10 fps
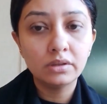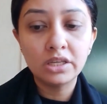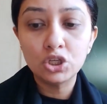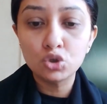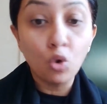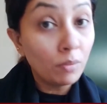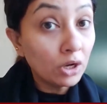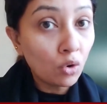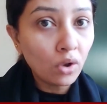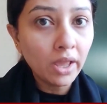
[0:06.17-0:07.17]
ये जो भी
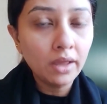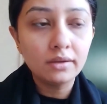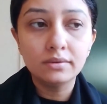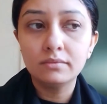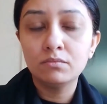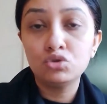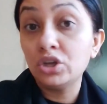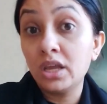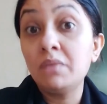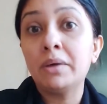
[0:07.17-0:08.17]
लोग हैं मुझे
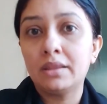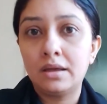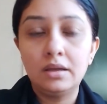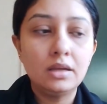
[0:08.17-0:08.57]
नहीं पता